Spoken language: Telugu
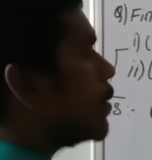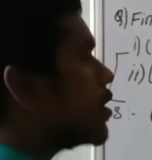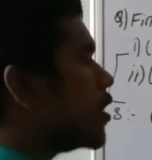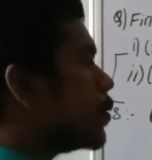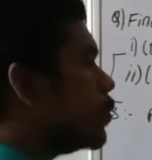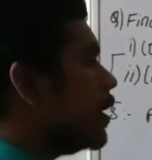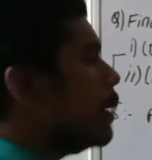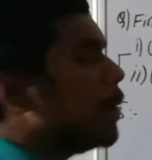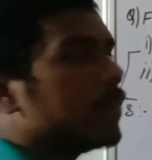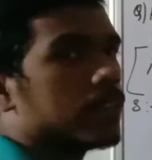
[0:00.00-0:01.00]
ఏమి ఇచ్చారు ఈ
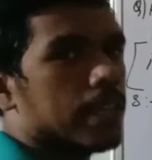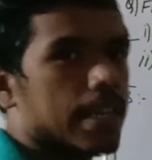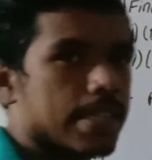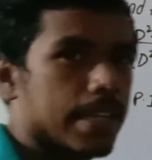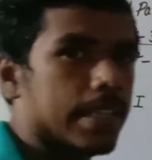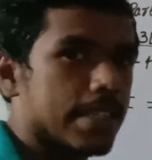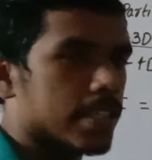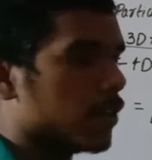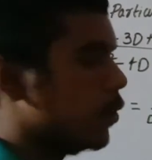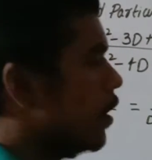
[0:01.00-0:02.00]
పవర్ త్రీ ఎక్స్ అనేది
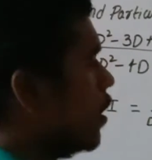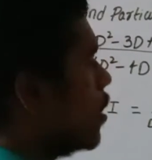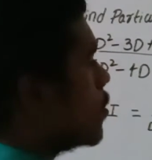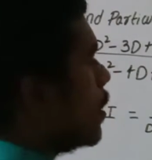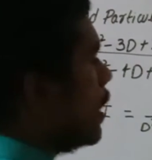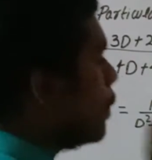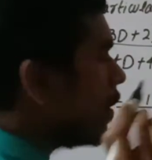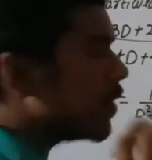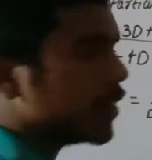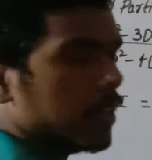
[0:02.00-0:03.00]
ఇచ్చారు సో ఈ
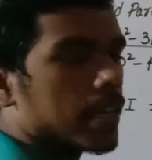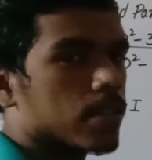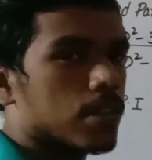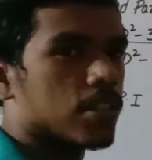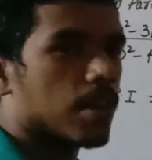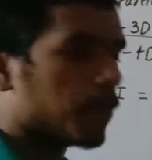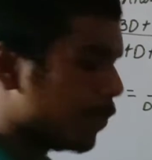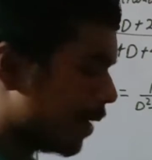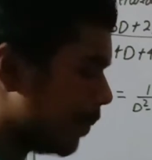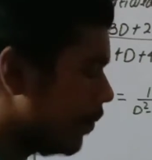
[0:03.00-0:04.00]
పవర్ త్రీ ఎక్స్
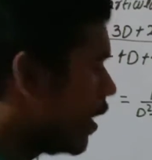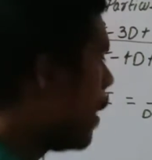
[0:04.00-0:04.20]
ఇచ్చినప్పుడు మనం